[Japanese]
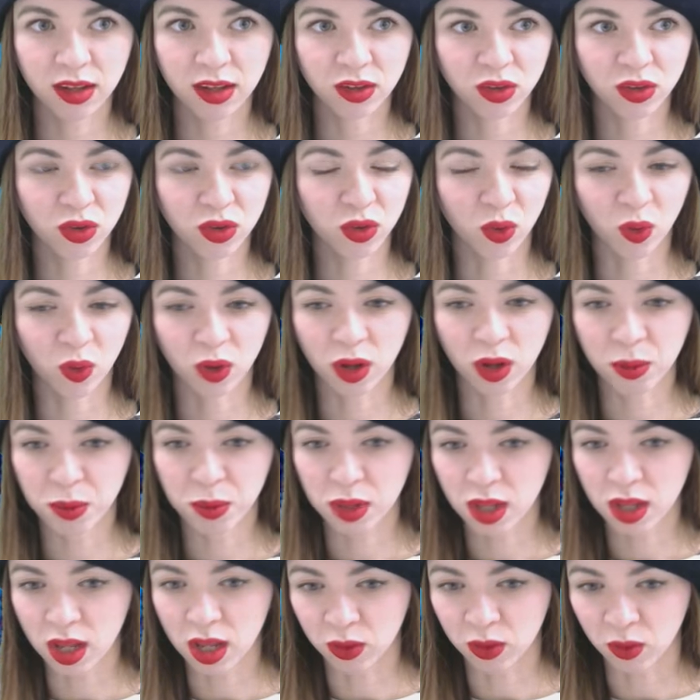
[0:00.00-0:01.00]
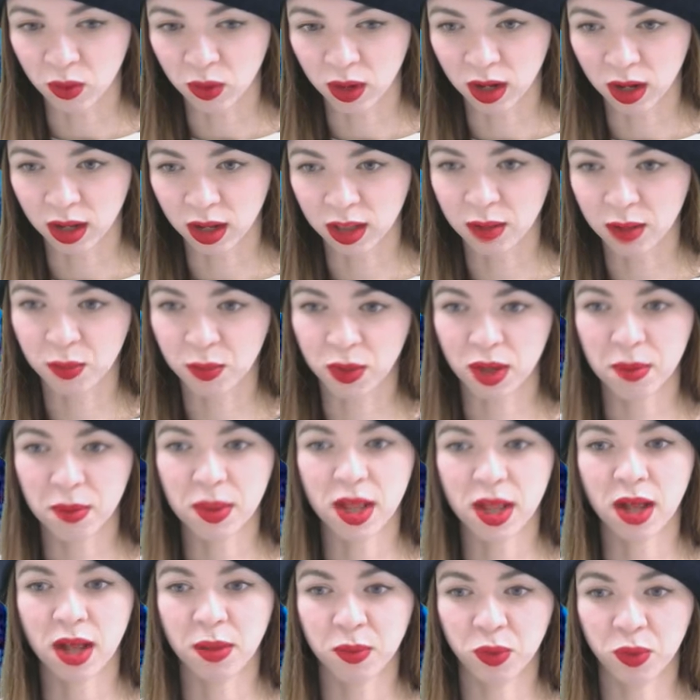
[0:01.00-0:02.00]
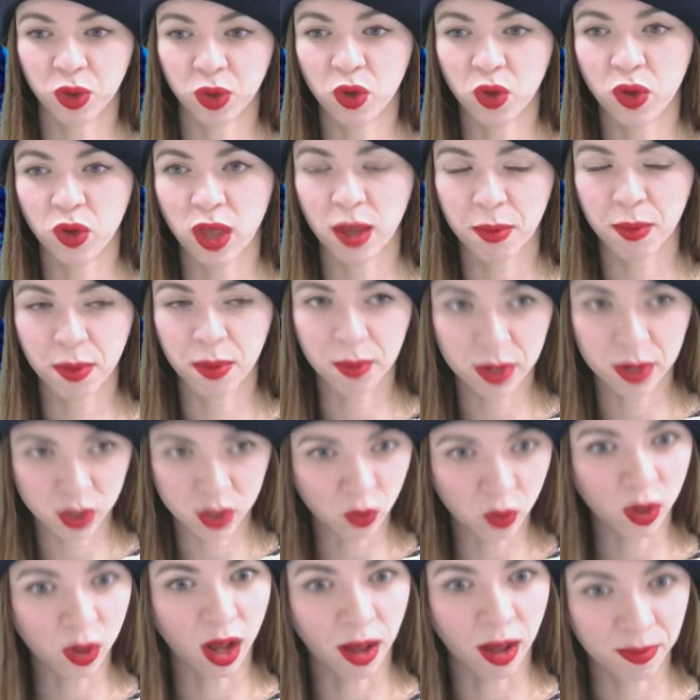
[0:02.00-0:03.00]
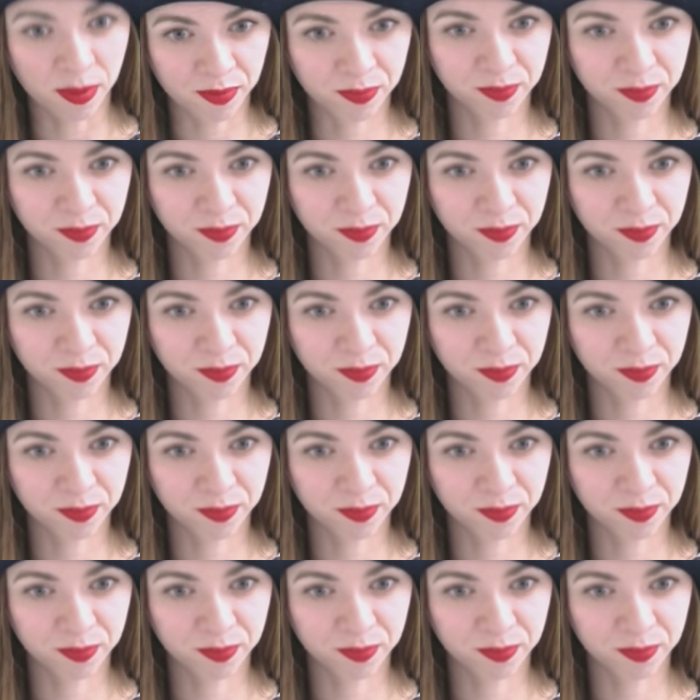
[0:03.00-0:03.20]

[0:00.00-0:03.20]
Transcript: ちょっと他見ていこうかなでもダメだもう今日やめましょうか